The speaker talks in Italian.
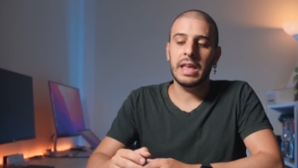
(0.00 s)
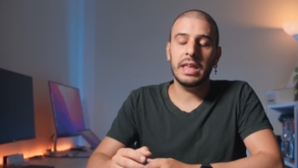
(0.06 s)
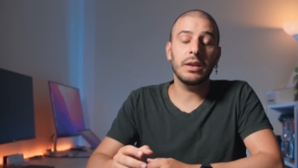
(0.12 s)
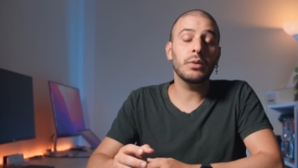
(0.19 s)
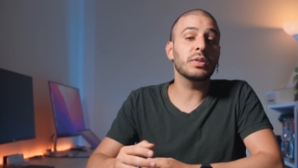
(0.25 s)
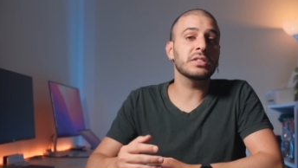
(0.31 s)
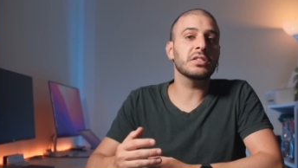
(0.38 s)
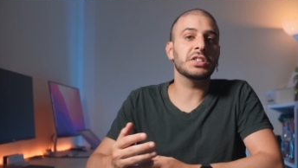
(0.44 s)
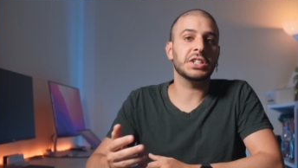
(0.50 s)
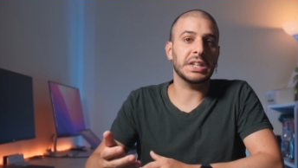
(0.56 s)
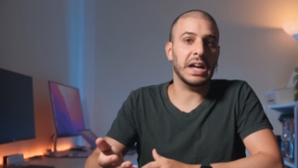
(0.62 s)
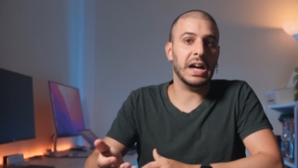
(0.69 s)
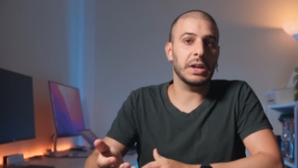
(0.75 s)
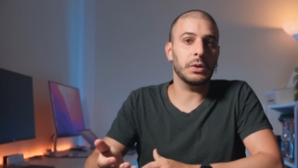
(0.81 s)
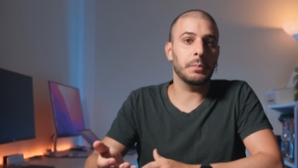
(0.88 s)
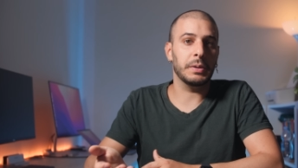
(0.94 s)
In questo
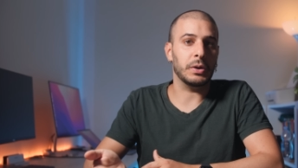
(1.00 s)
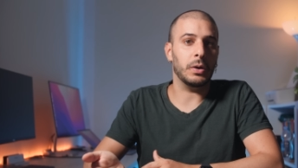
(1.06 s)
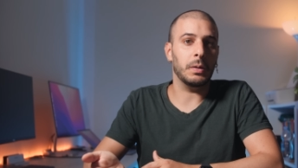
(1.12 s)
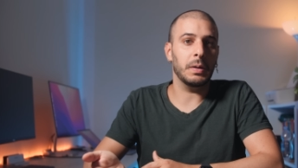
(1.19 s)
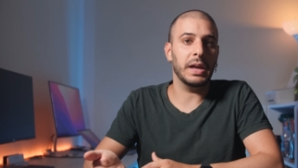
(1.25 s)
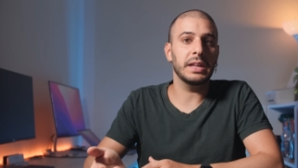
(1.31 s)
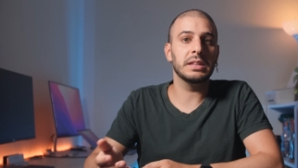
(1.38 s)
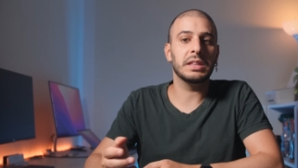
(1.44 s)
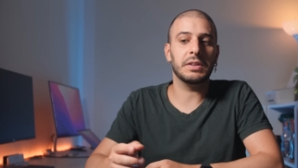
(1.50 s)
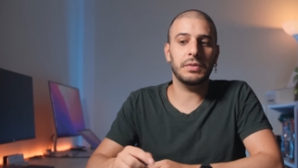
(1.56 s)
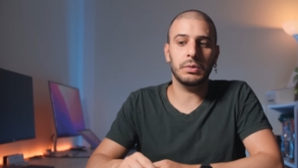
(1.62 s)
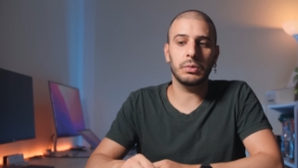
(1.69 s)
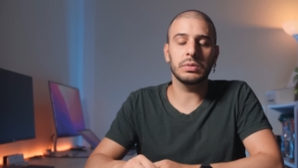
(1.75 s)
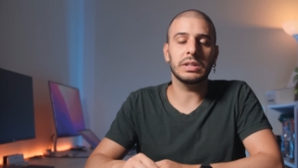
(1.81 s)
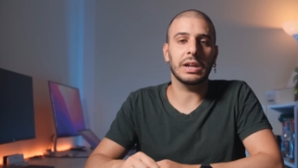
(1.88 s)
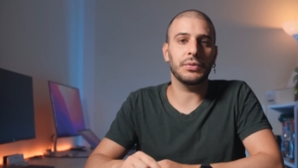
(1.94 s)
scenario però è
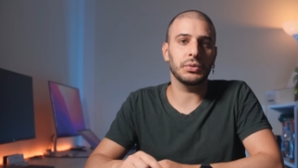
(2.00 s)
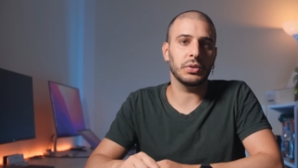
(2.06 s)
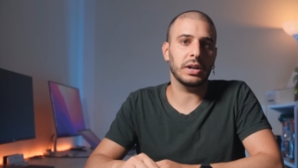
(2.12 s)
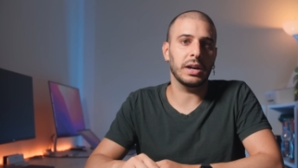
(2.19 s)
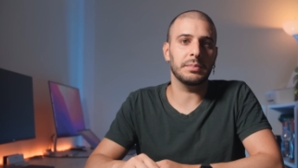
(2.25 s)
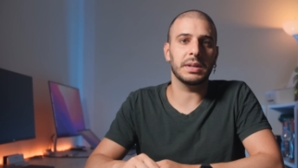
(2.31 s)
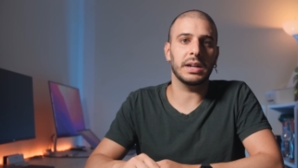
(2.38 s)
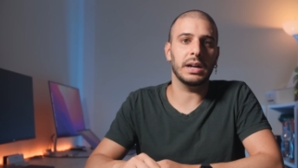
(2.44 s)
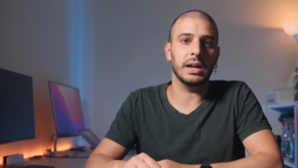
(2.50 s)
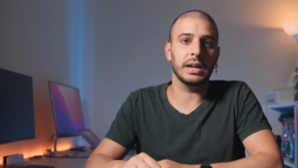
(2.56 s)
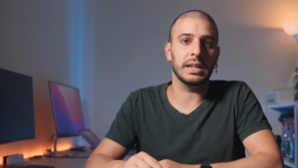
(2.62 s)
intervenuta la fotocamera